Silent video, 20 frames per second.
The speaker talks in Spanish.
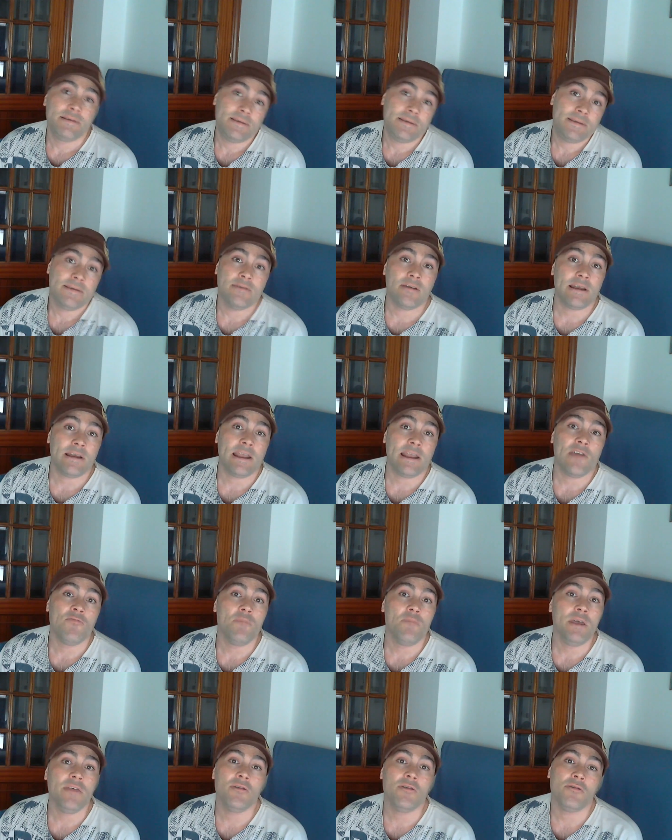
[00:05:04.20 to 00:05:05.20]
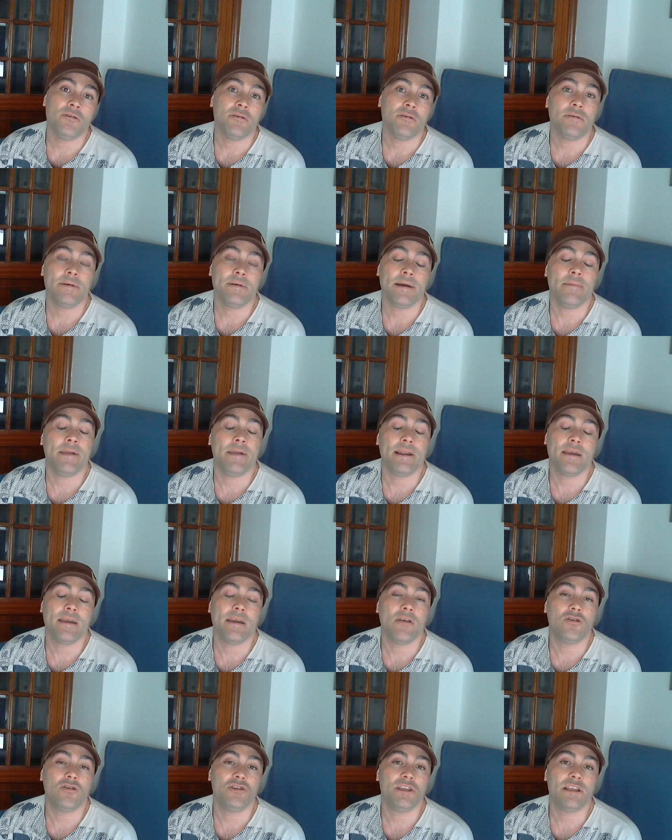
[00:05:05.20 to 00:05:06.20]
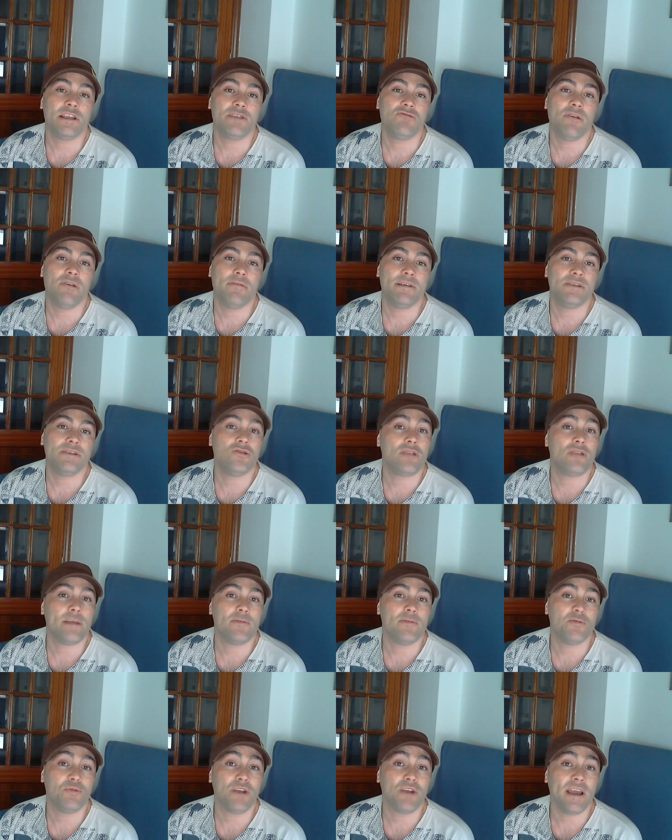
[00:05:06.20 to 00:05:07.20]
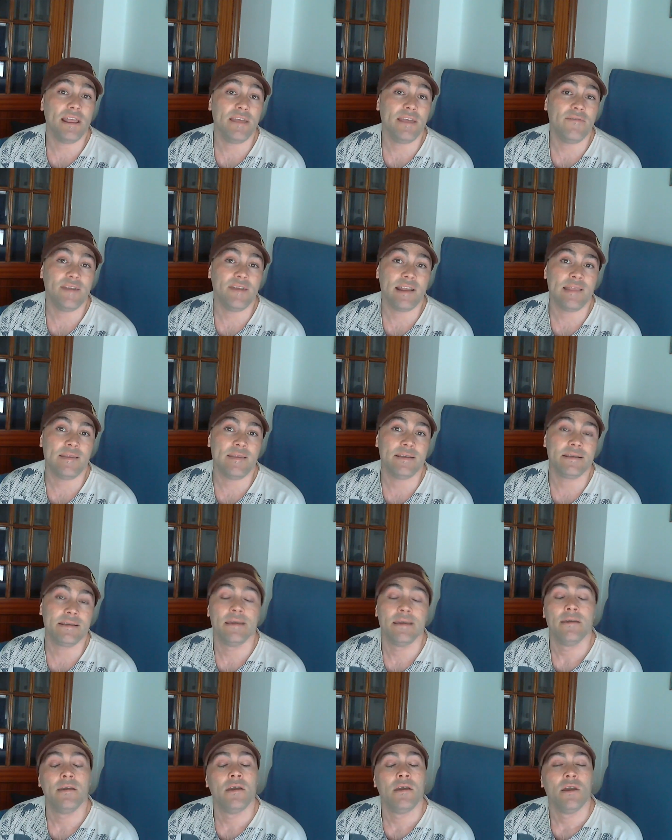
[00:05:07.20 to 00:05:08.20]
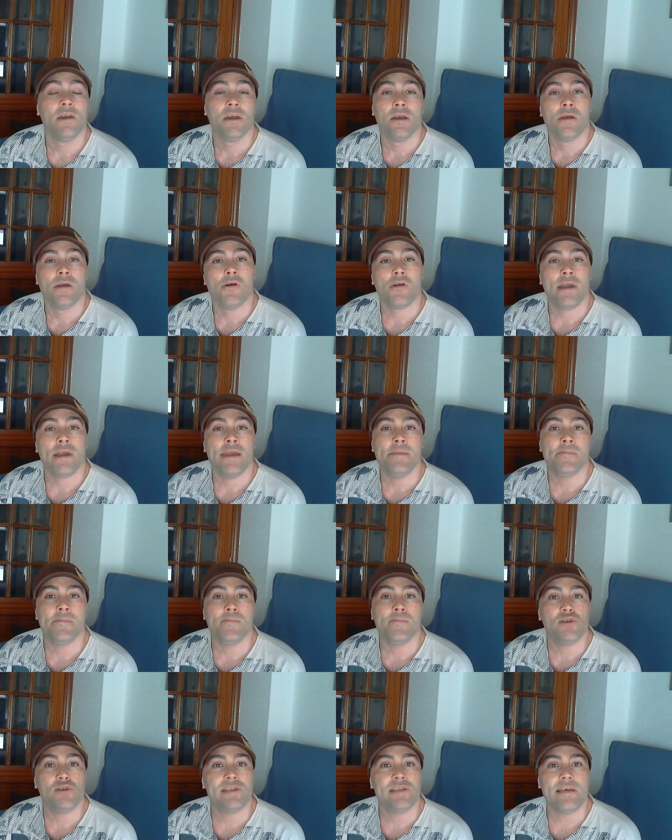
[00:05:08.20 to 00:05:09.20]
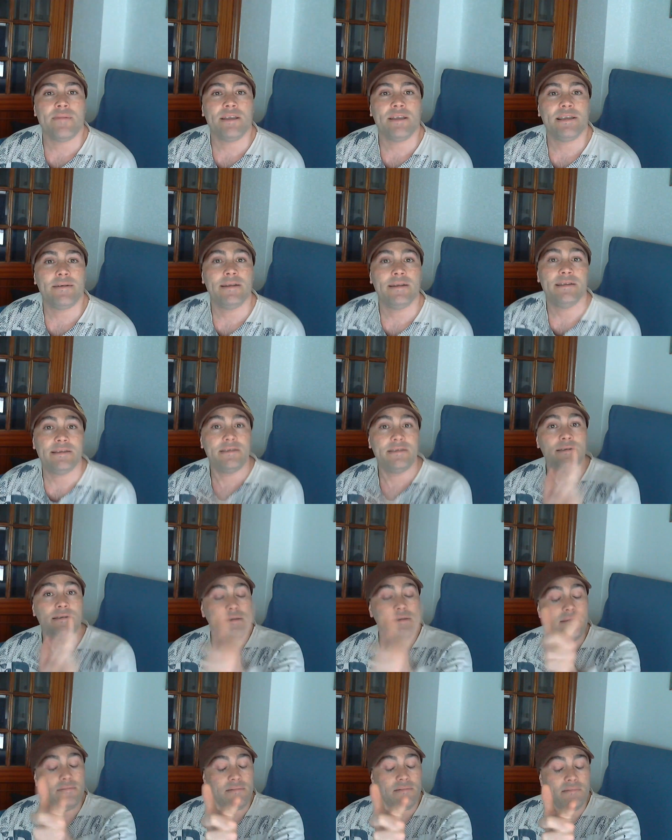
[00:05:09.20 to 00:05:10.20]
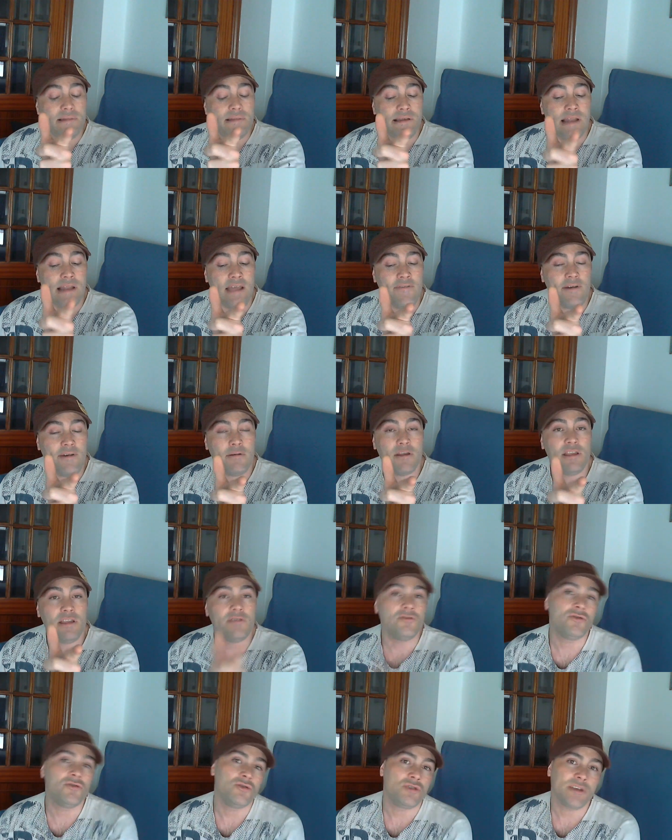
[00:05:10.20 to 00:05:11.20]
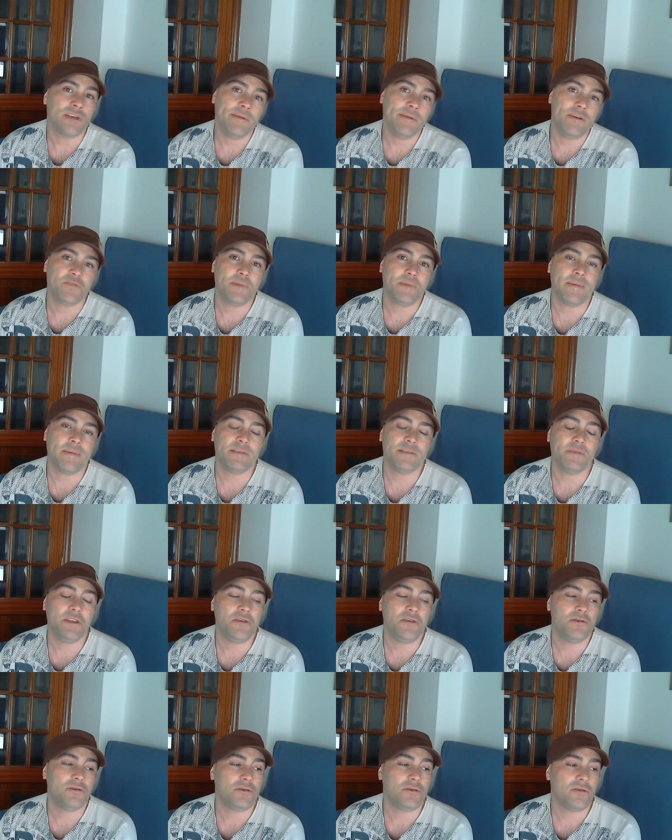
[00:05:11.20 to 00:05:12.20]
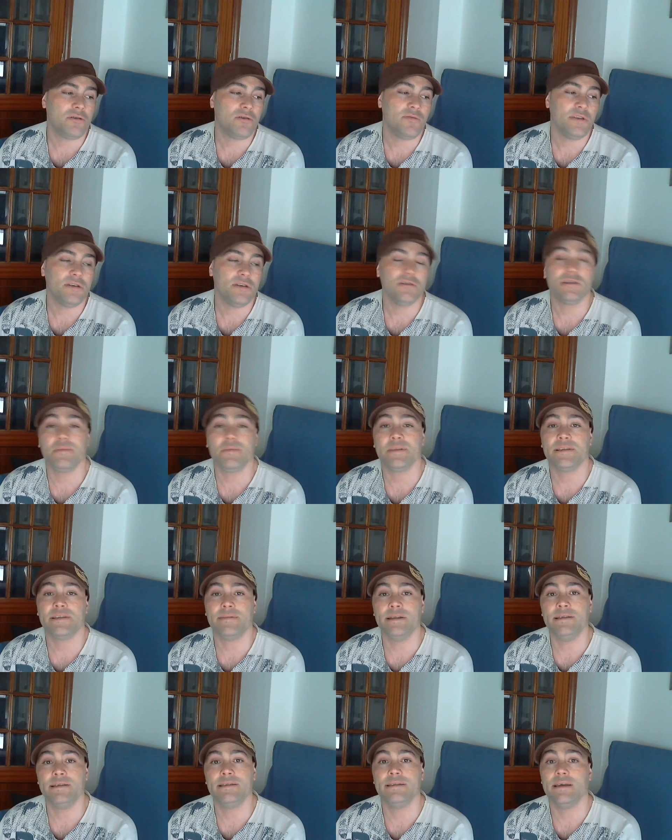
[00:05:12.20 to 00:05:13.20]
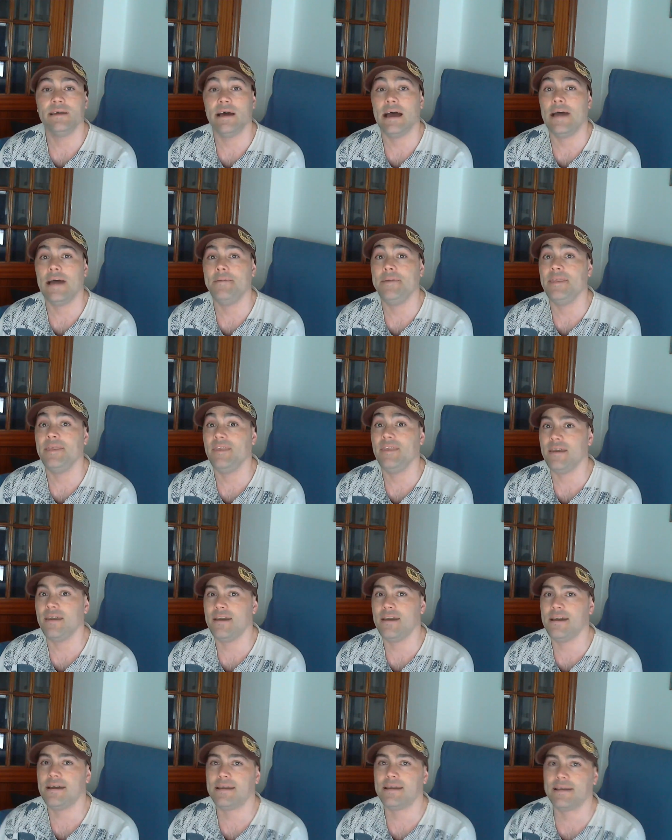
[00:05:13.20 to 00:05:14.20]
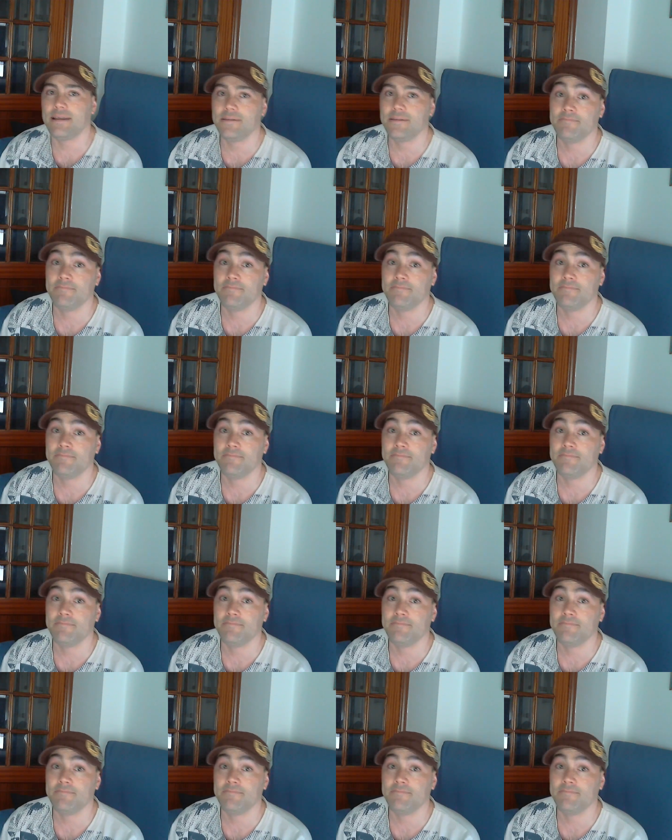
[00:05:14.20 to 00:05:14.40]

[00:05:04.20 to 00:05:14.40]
haré un vídeo, a ver qué cositas nuevas notamos por ahí diferentes. Ok, pues nada más, chavales. Like, favoritos, suscribiros para más vídeos. Como digo siempre, chavales, a